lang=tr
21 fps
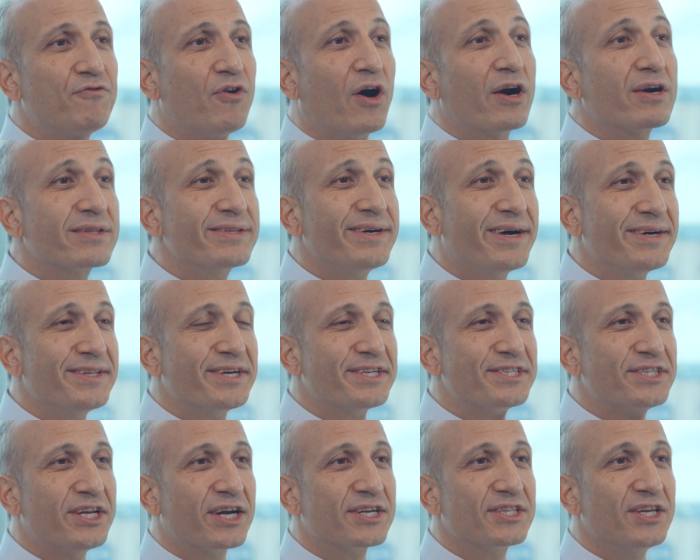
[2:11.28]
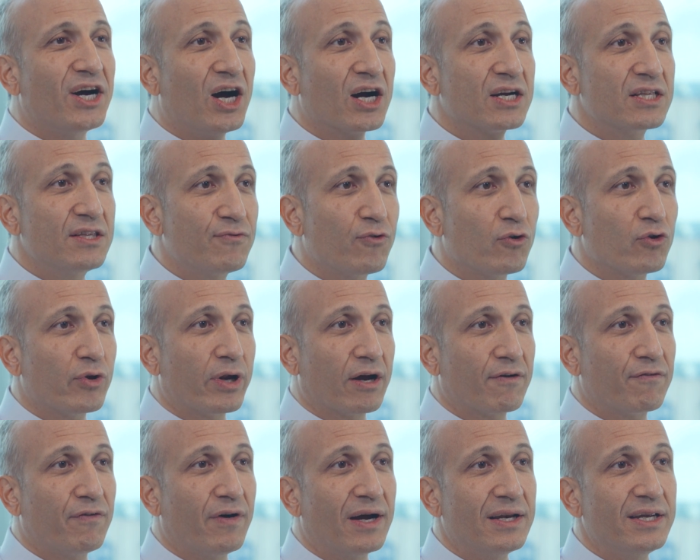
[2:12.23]
ve farklı alanlarda aktif
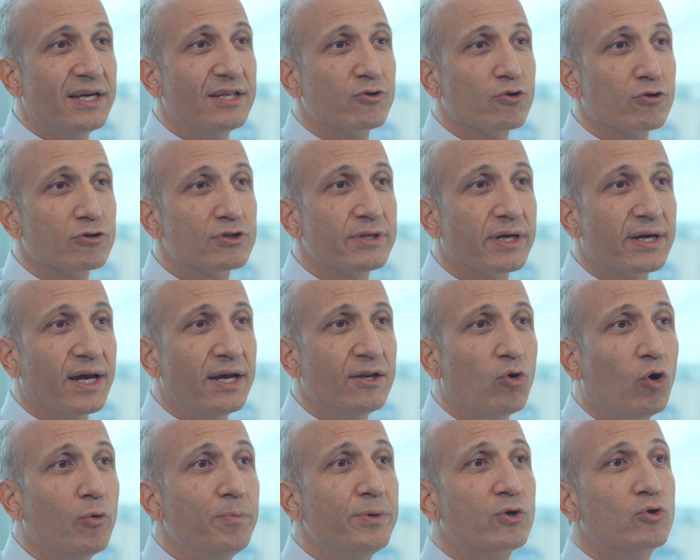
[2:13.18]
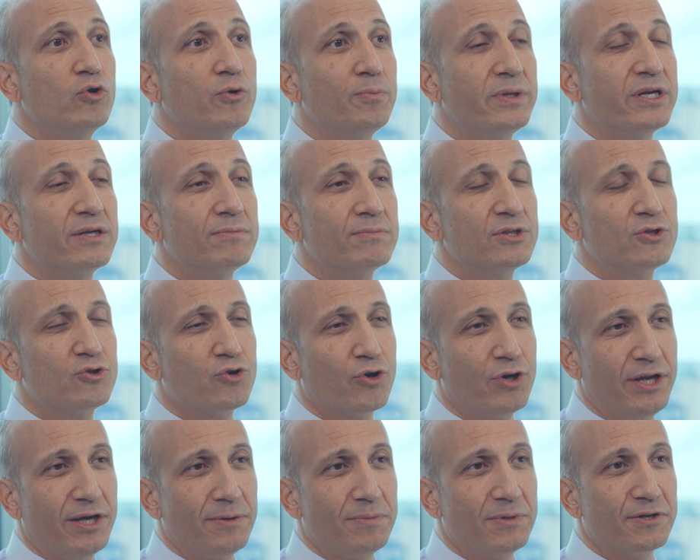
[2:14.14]
olarak faaliyet gösteren hobi kulüplerimizi
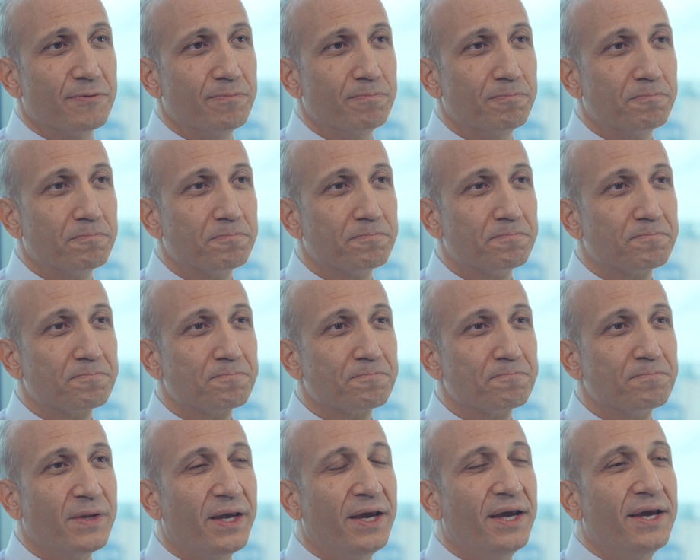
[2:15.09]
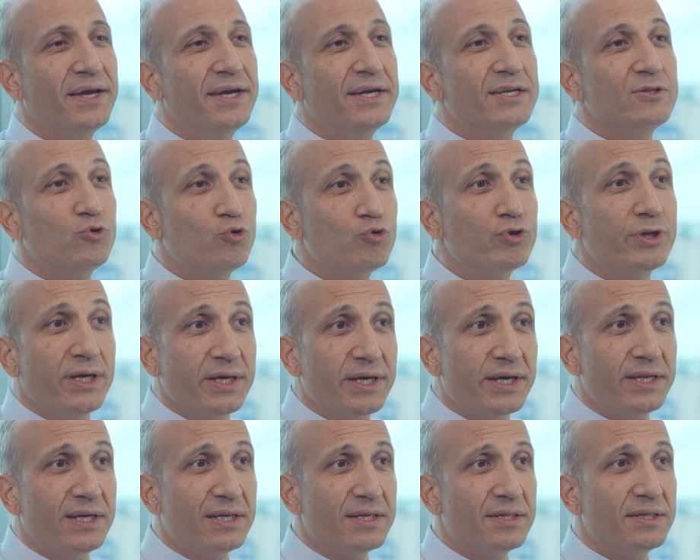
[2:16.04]
söyleyebilirim. Türkiye
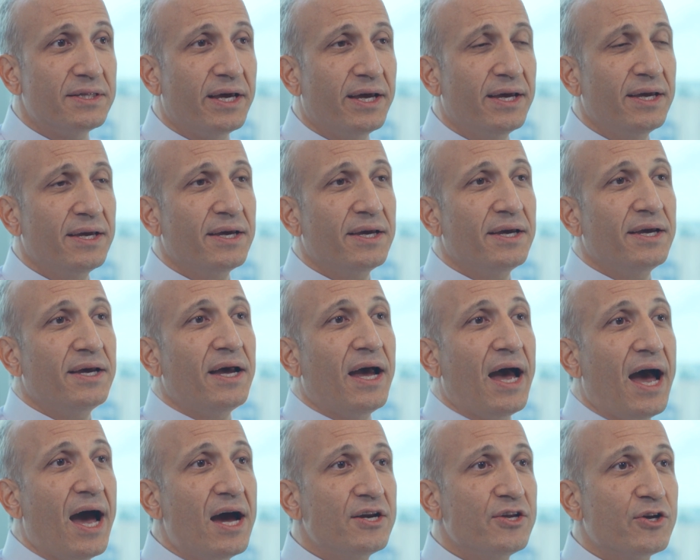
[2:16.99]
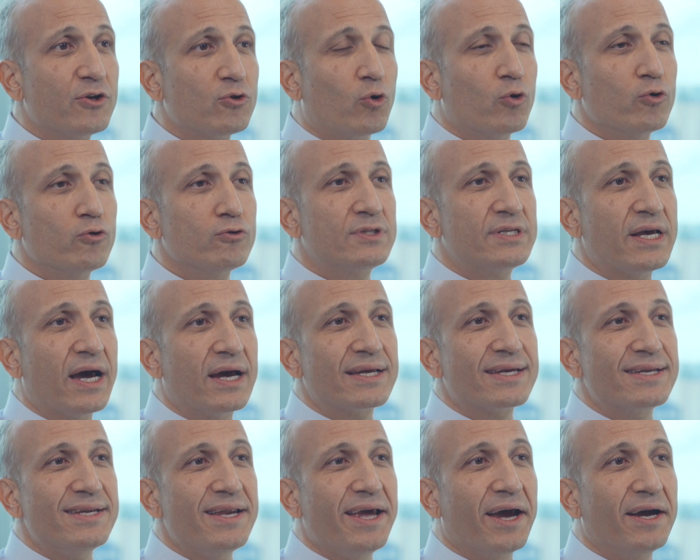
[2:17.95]
genelinde her yıl oyun
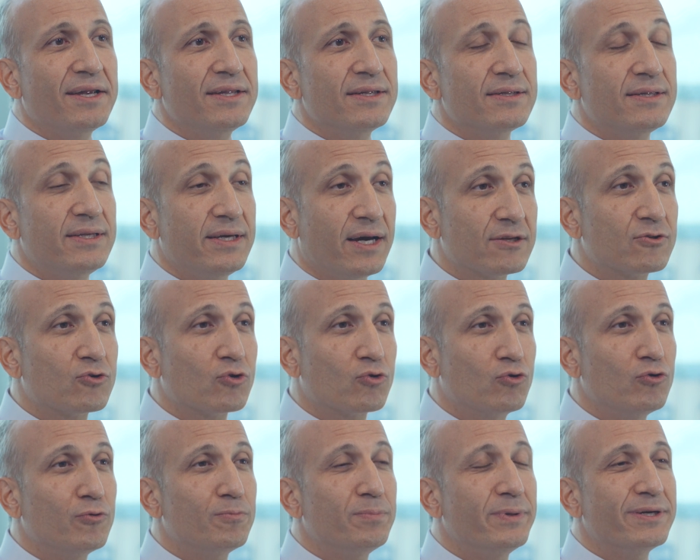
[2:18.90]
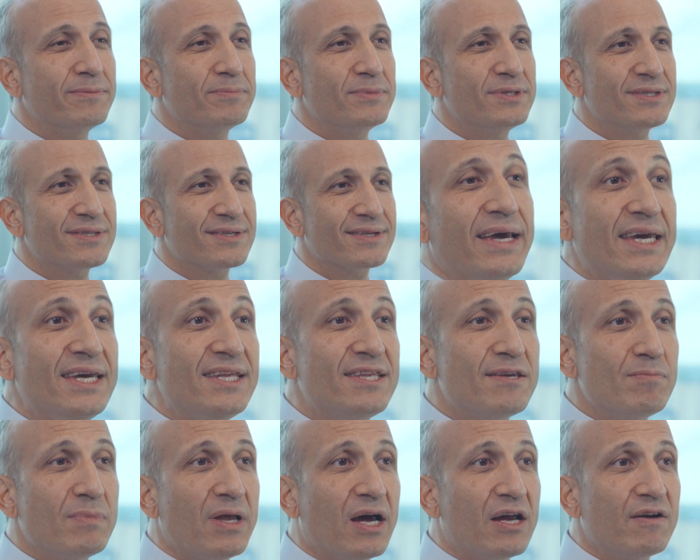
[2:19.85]
sergileyen tiyatro kulüplerimiz,
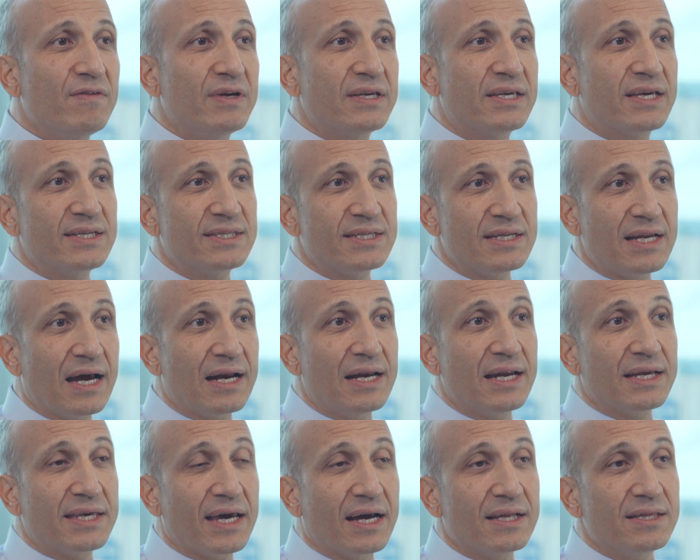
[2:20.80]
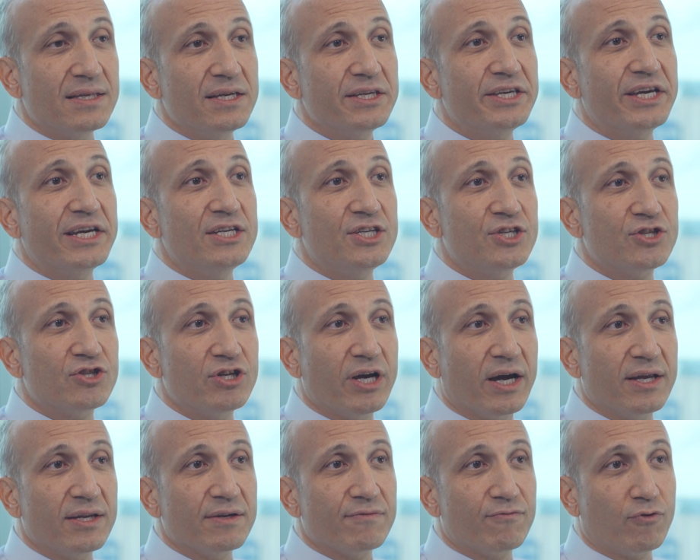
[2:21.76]
eğitimler ve gezilerle kendini
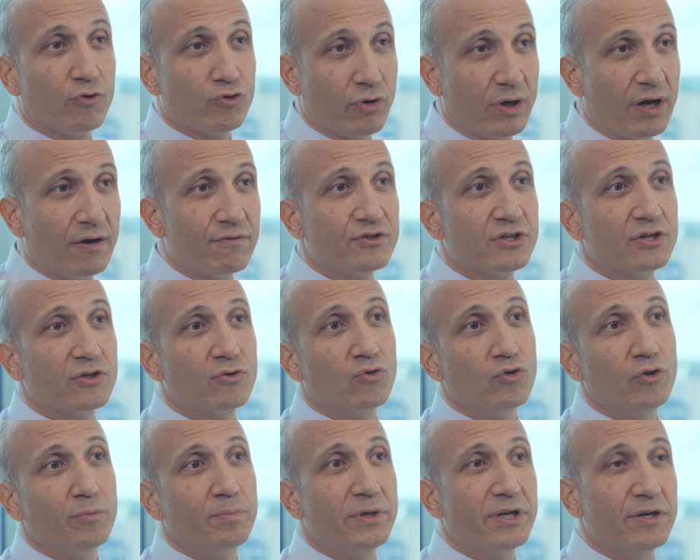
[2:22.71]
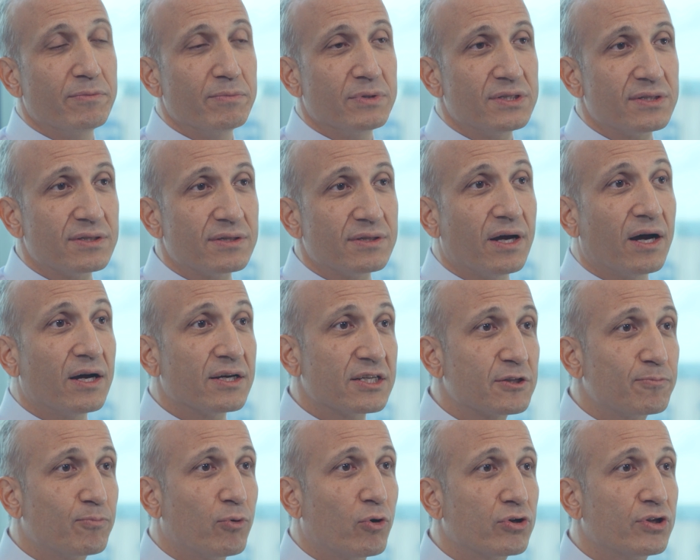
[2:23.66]
geliştiren fotoğrafçılık kulüplerimiz, daha
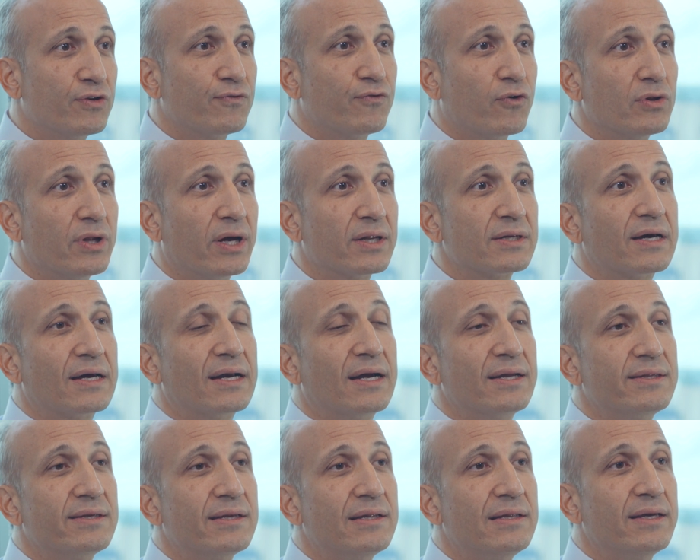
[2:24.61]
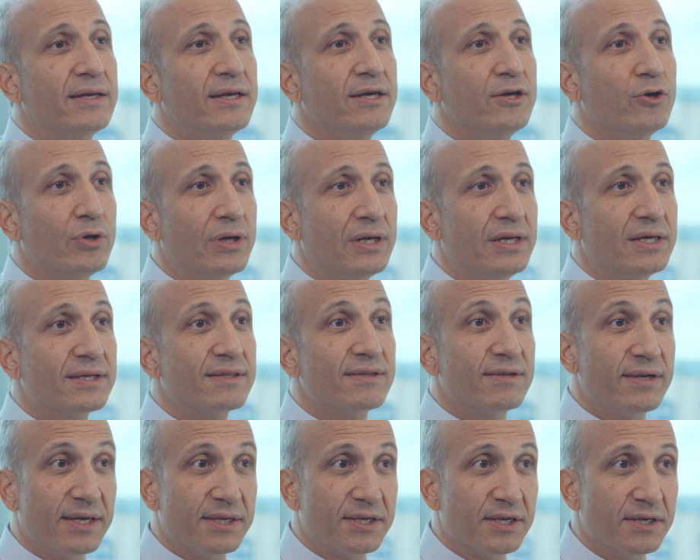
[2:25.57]
sportif olan garantililere yönelik
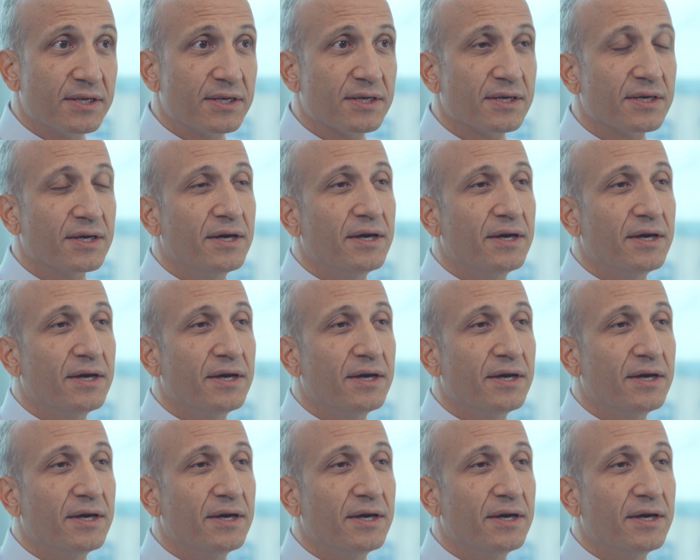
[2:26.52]
trekking,